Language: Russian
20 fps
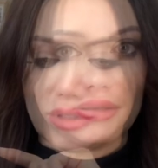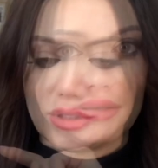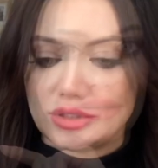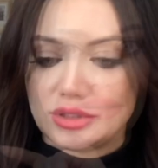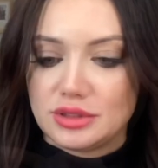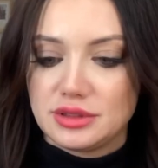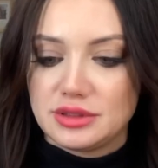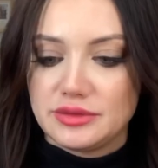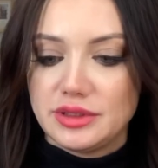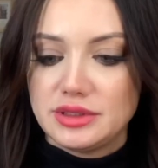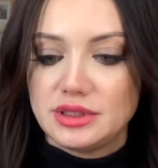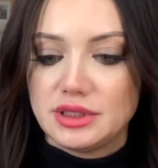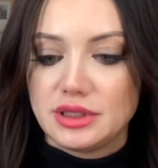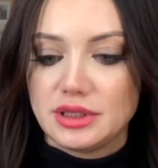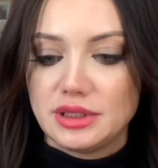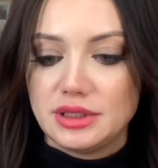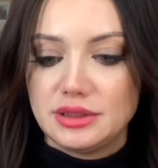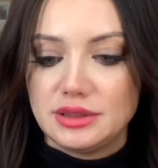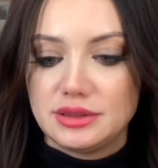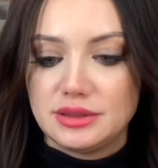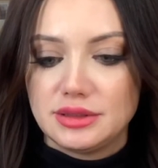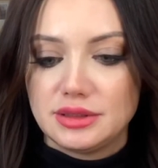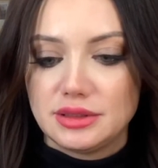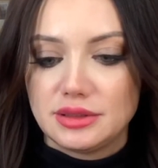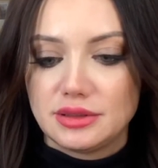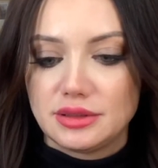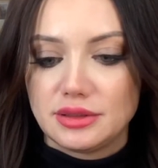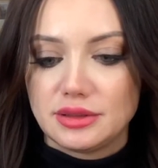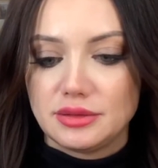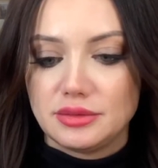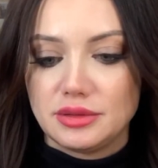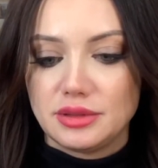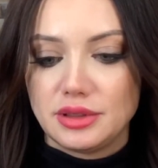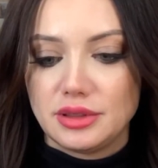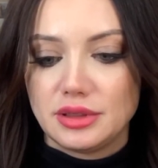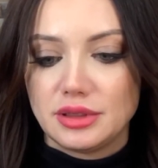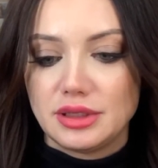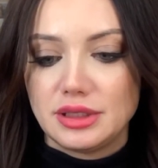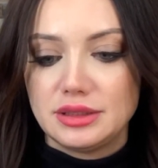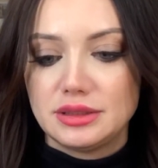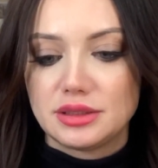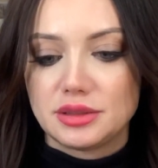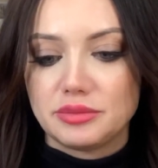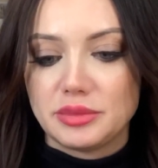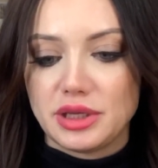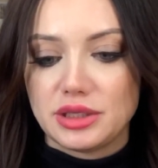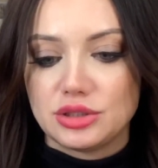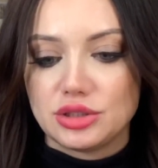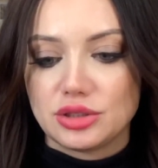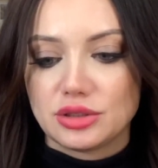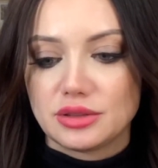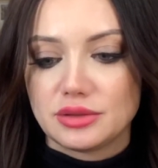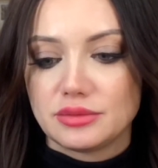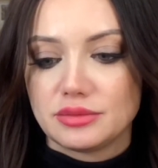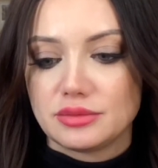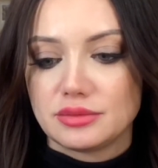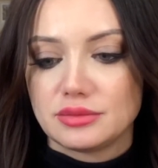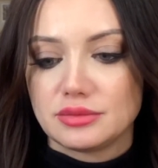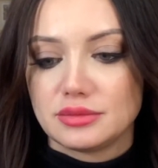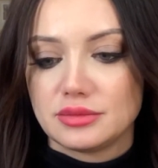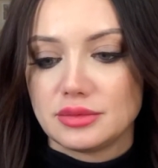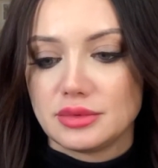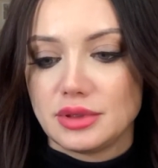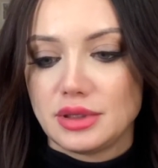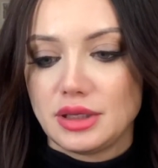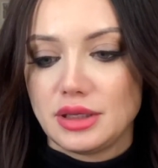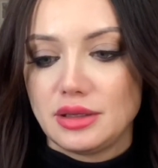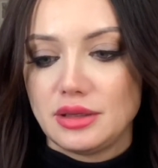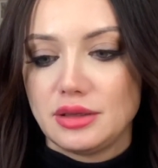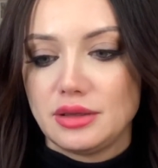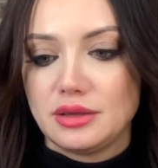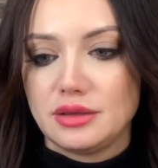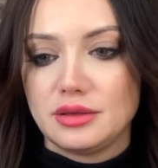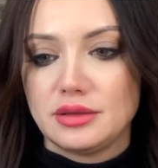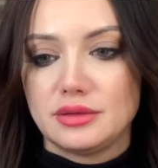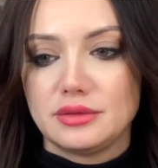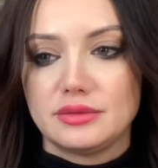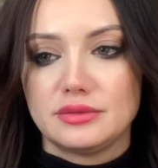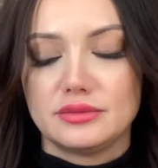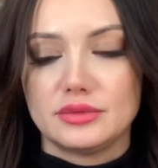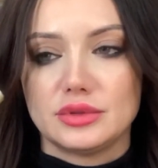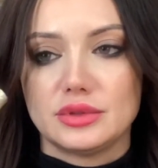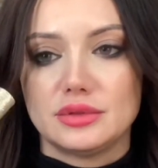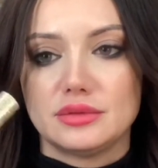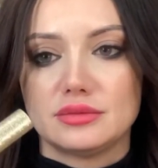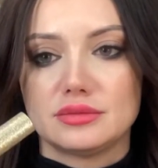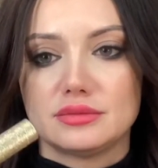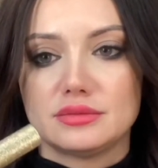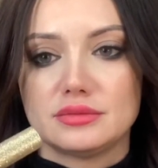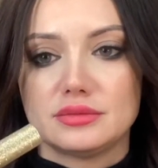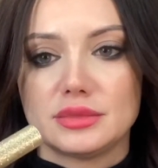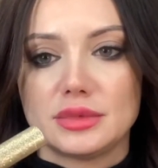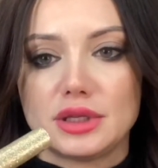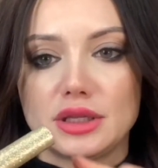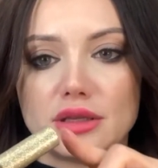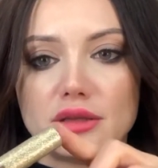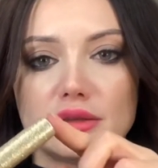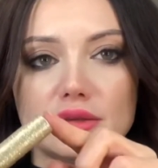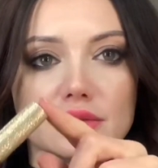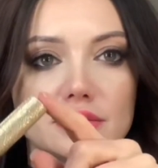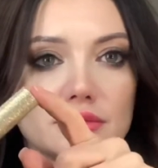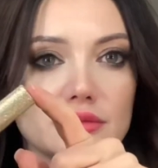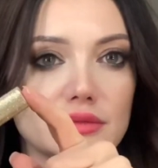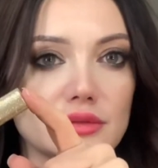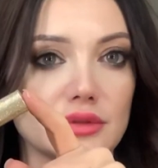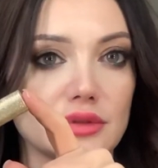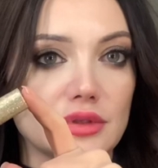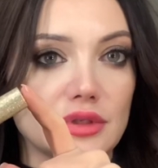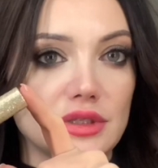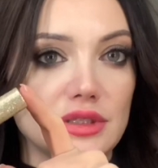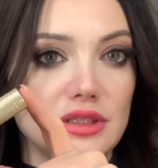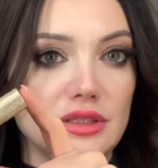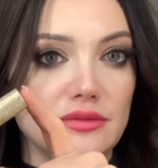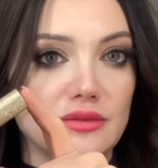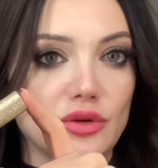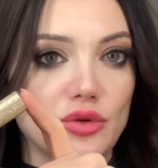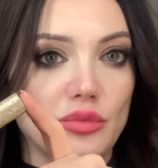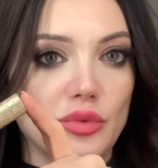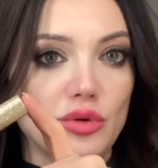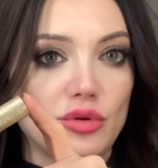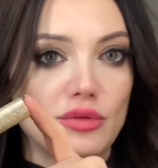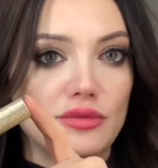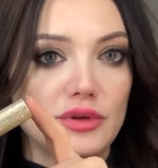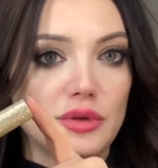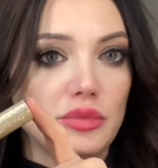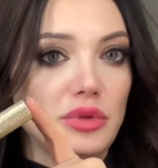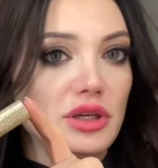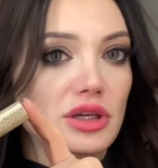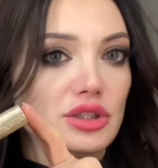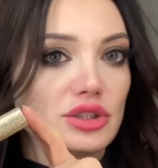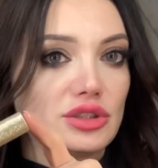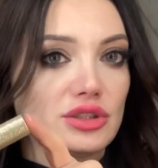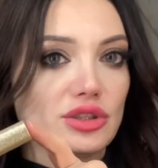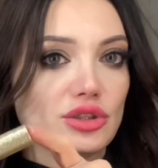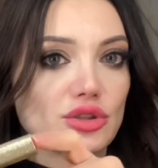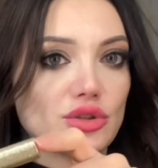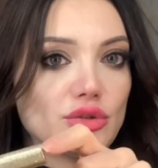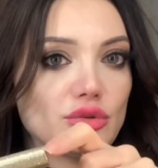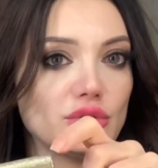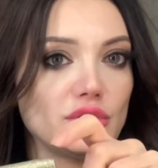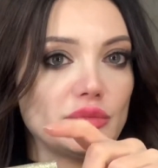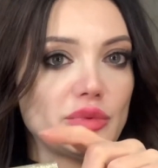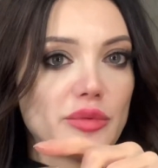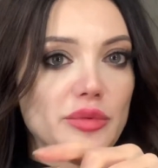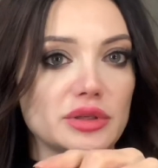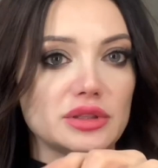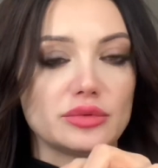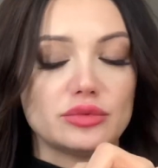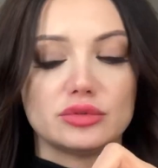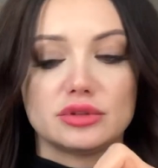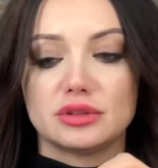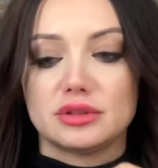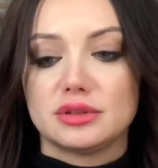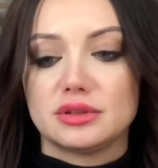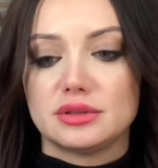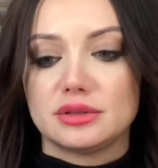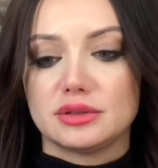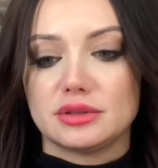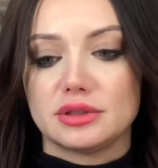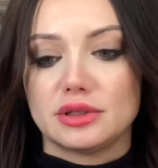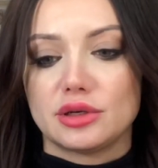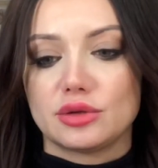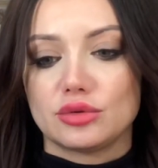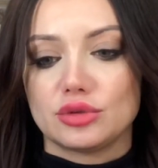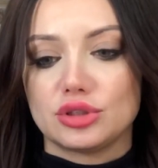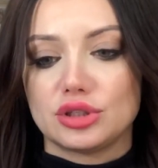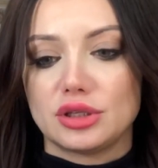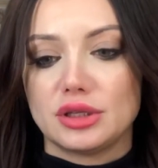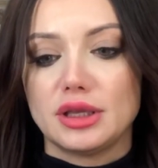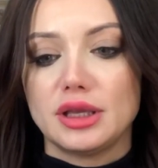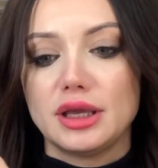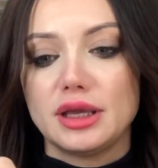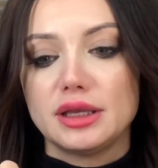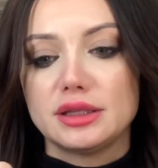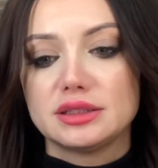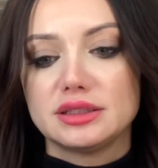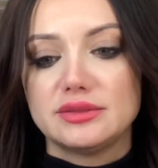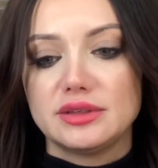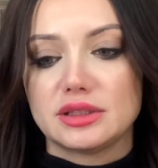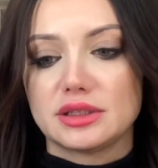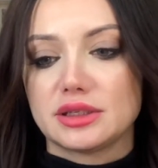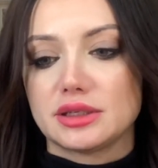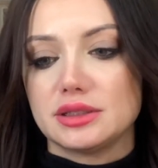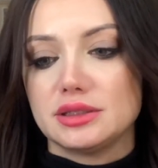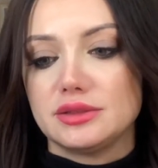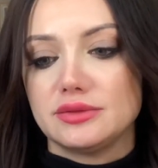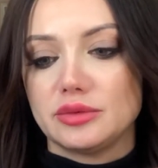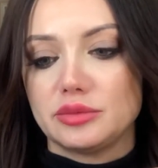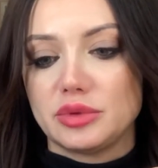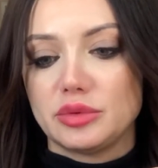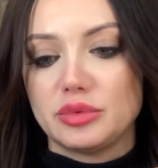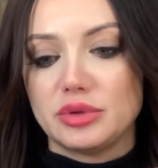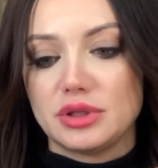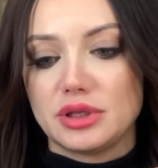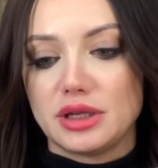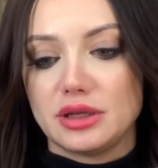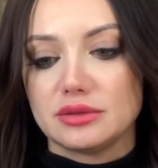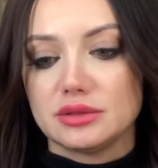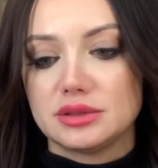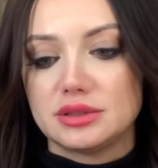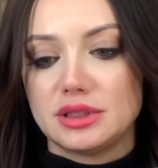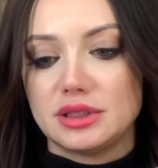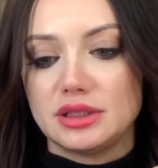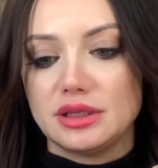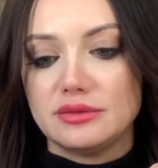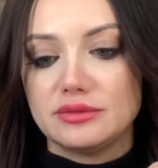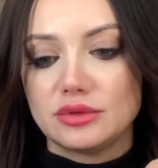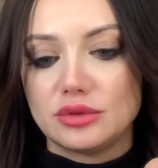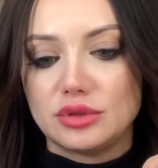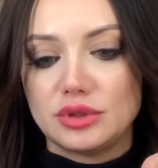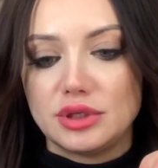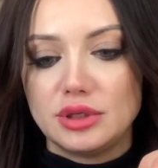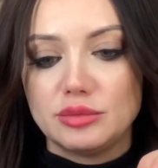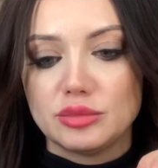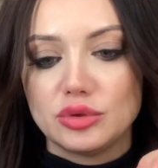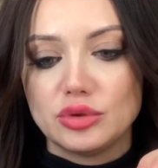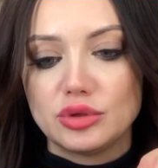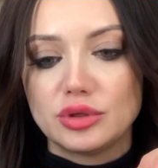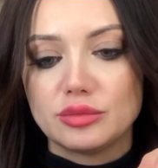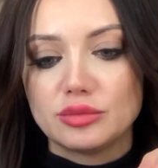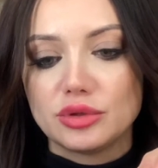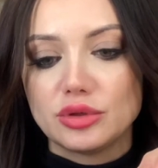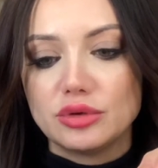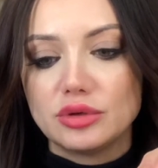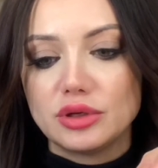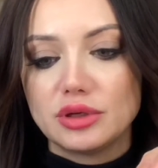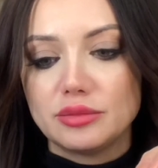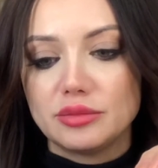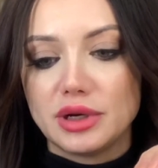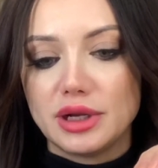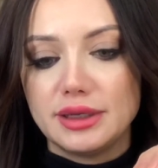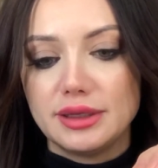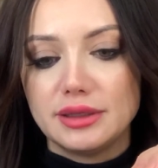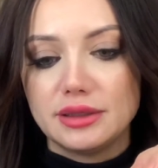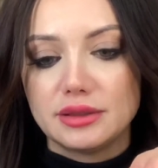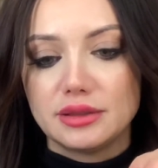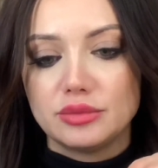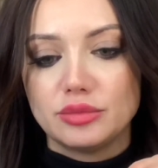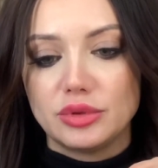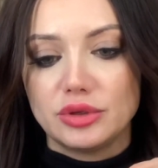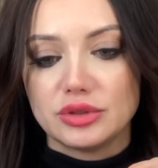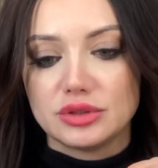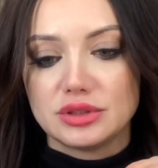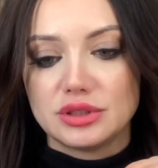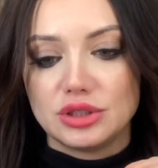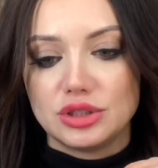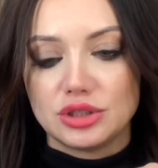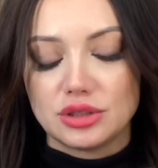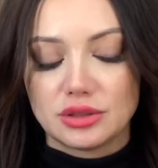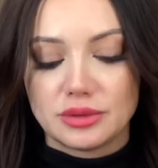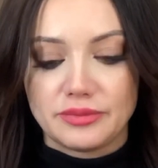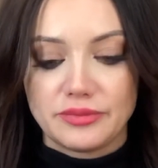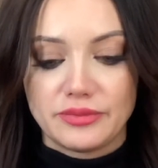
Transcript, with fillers: же называется? Glitter, Glitter Magic. Вот. Красивая упаковка. Мне кажется, что и помада будет э, хороший. Цвет красивый мне понравился. И там внутри много-много маленьких блесточек.